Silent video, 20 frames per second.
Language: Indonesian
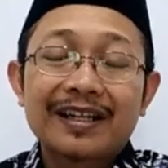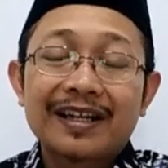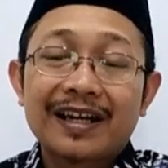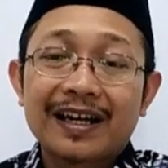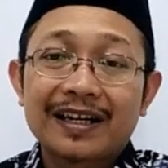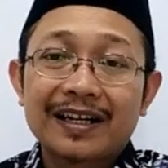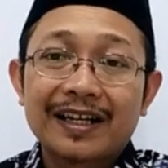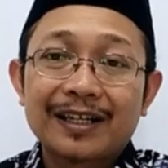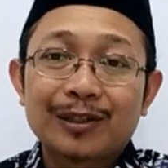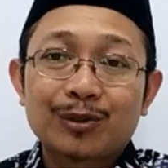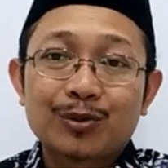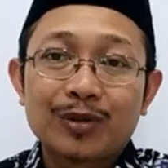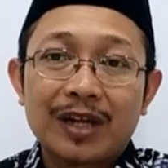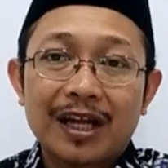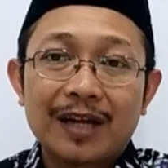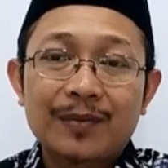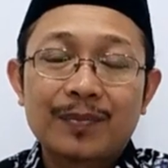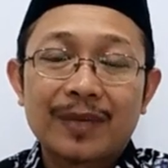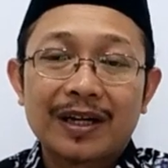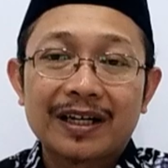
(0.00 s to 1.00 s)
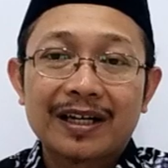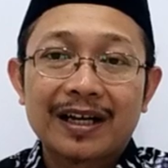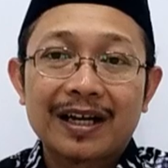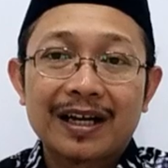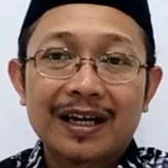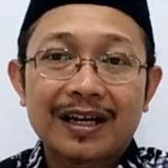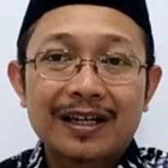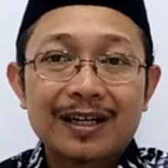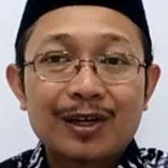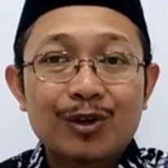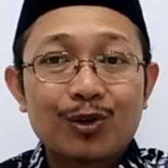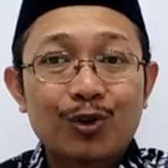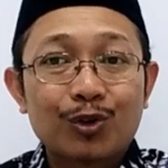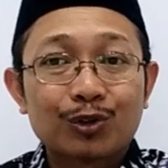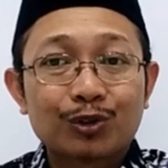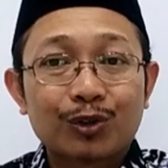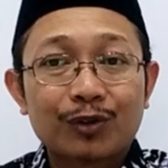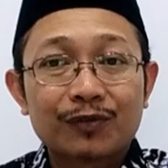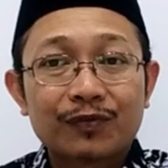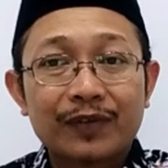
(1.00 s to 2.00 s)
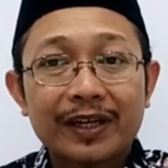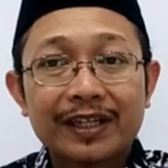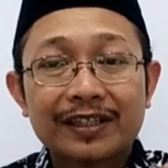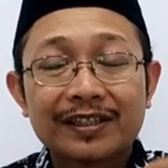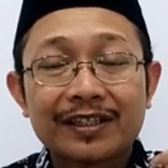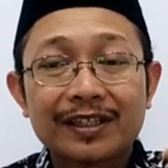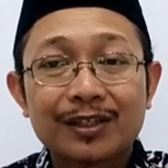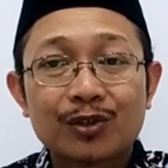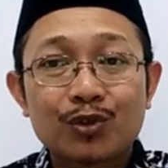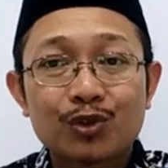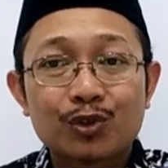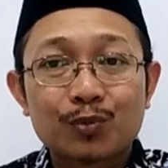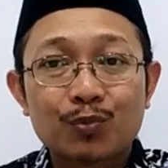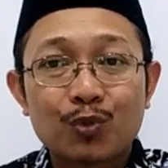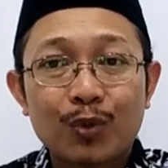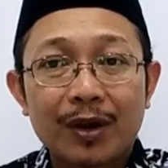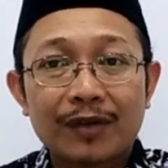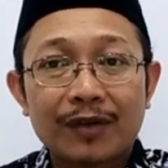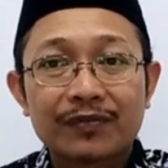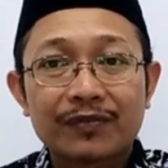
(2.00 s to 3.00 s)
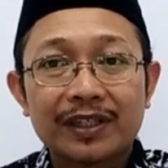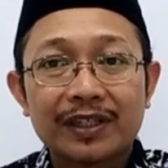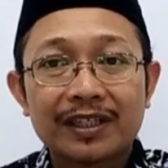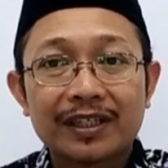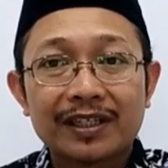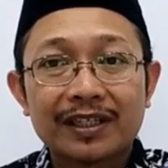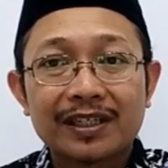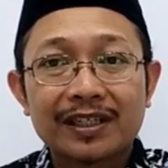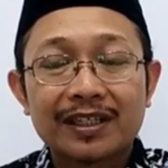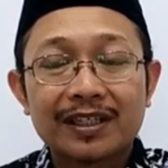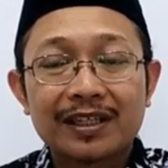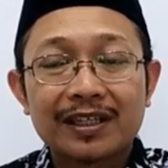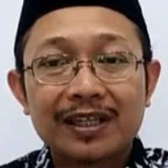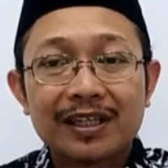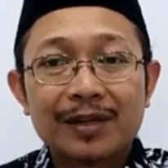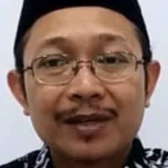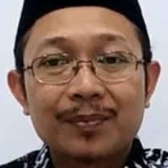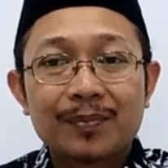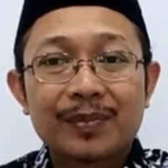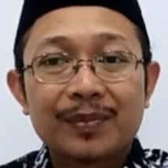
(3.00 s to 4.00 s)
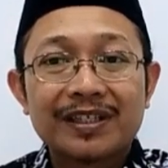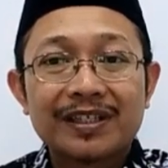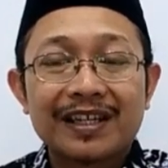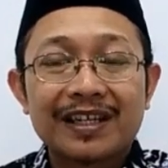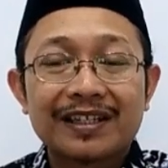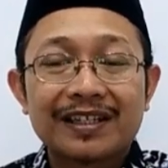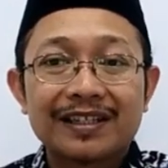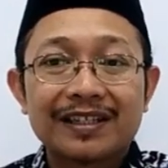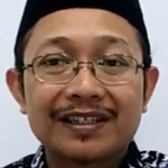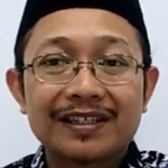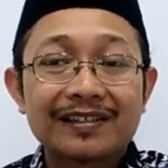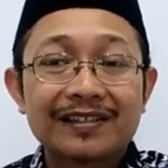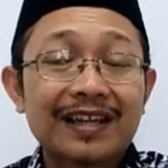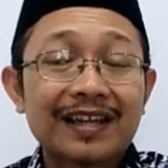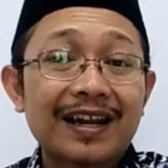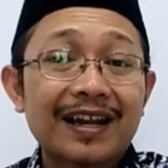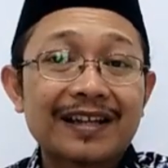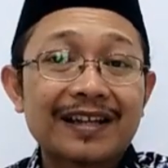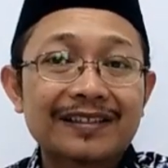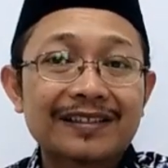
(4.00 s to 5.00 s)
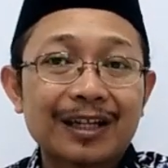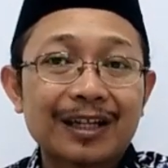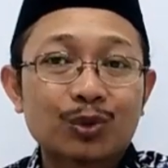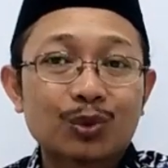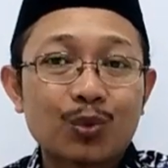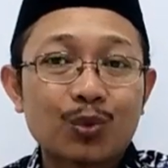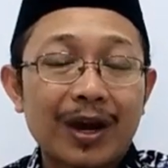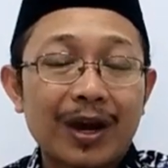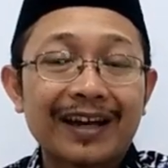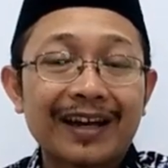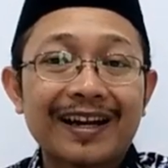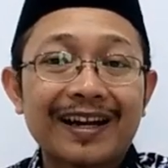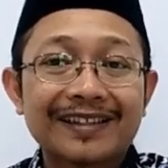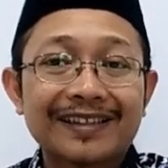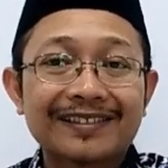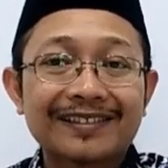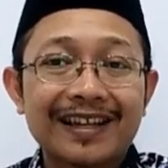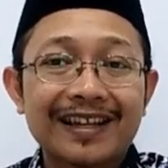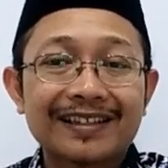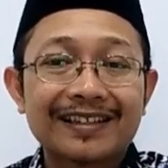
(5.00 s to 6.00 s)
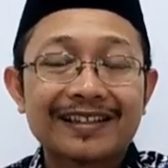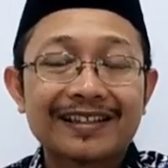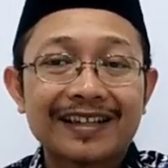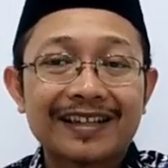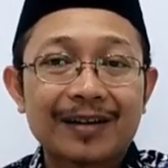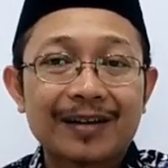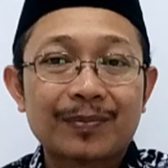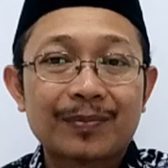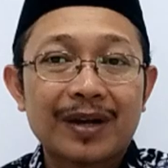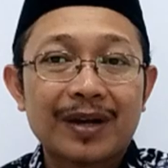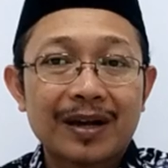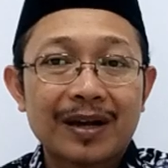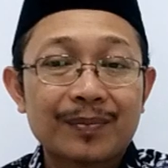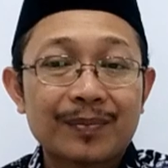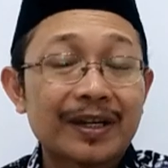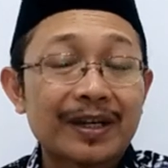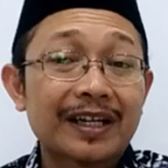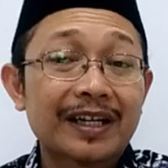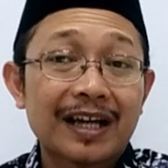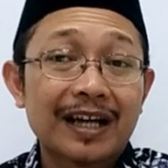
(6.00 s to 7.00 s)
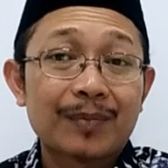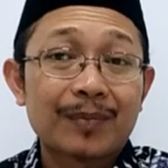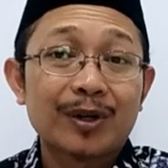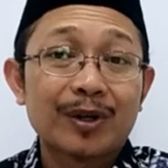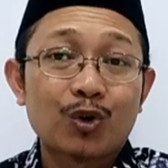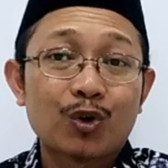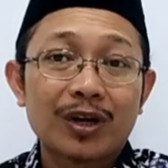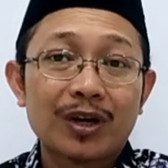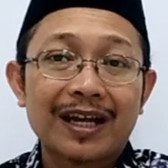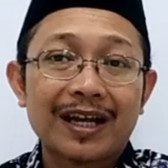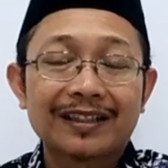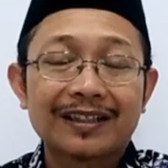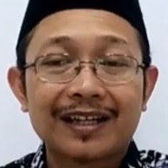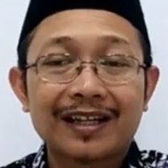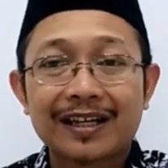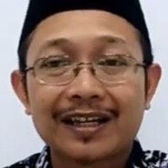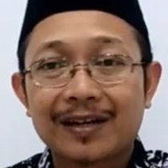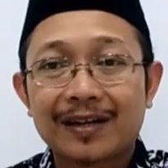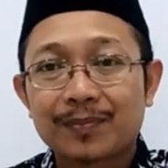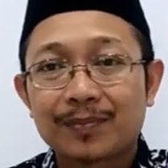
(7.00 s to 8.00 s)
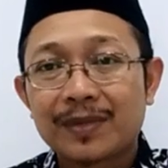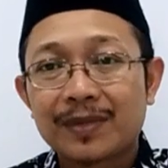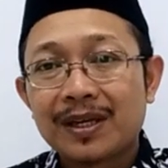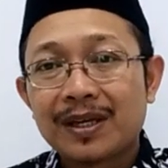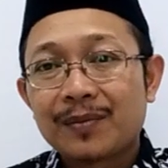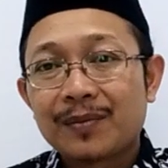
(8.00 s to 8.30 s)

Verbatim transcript: Karena itulah maka kontroversi Gus Muafik ini menjadi salah satu alasan kenapa mereka menolak terhadap